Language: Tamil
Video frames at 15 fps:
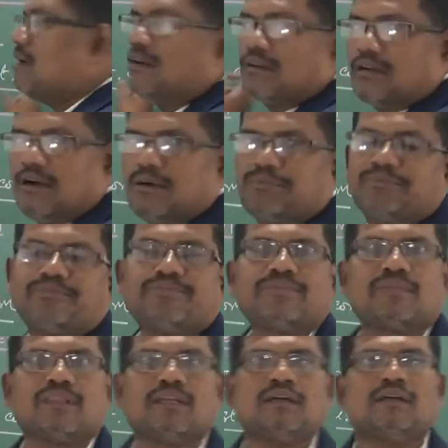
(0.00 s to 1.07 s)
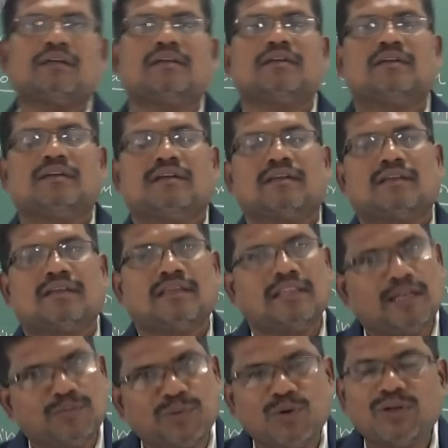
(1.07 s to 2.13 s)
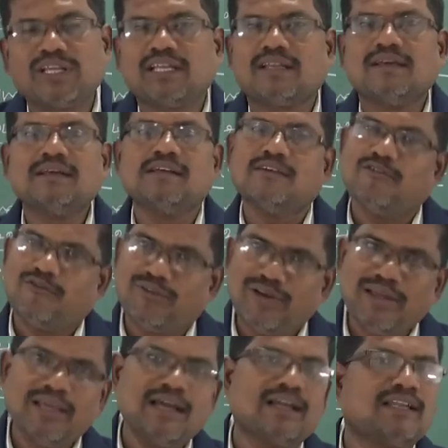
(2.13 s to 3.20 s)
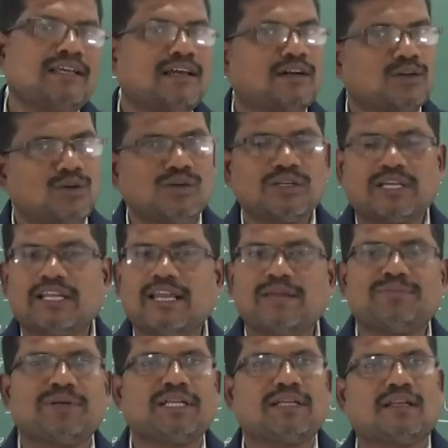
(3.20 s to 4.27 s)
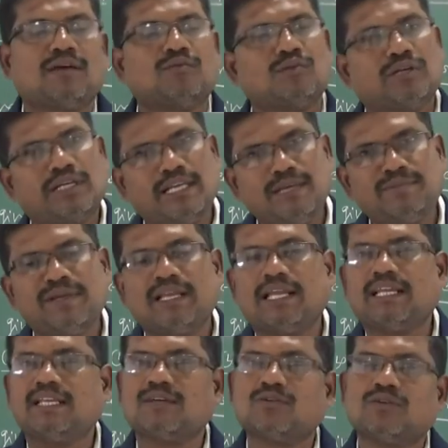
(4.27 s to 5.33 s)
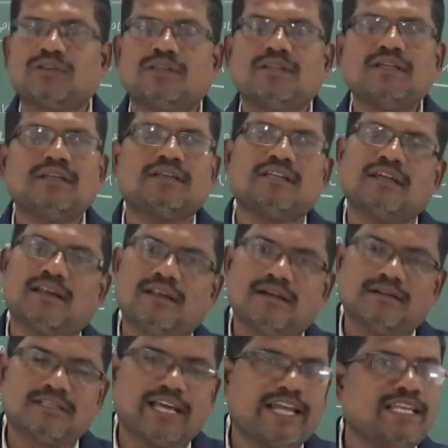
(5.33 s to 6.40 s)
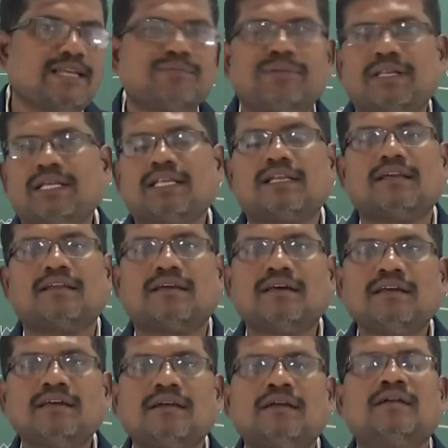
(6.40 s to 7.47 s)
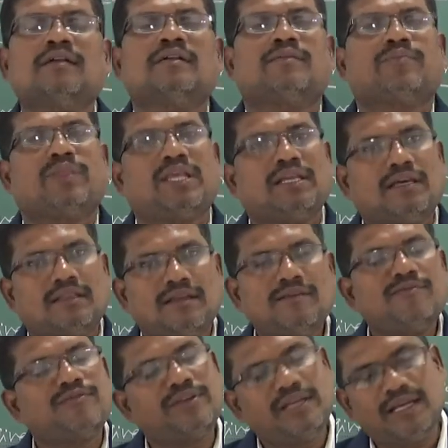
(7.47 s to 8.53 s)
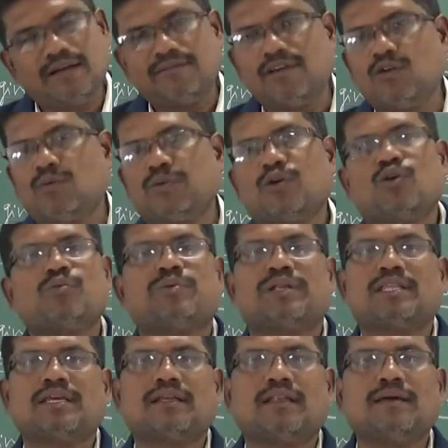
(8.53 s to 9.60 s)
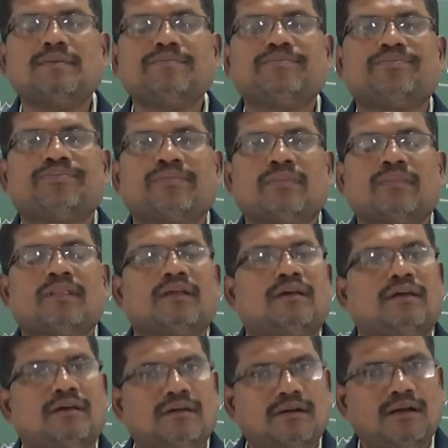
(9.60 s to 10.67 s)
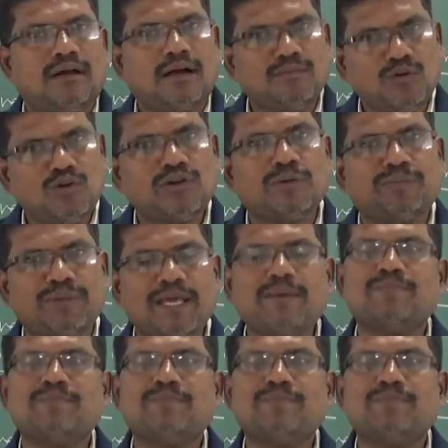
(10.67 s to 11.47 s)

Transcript: டாட் காம் இதில் போனீங்கன்னா ஃப்ரீயாக நீங்கள் அக்கௌண்ட் க்ரியேட் பண்ணிக்கலாம் உங்கள் இமெயில் ஐடி கொடுத்து நீங்கள் சைன்இன் பண்ணிக்கிட்டிங்கன்னா நீங்கள் அதை ஃப்ரீயாகவே உபயோகப்படுத்திக்கலாம் அமௌண்ட்டு பே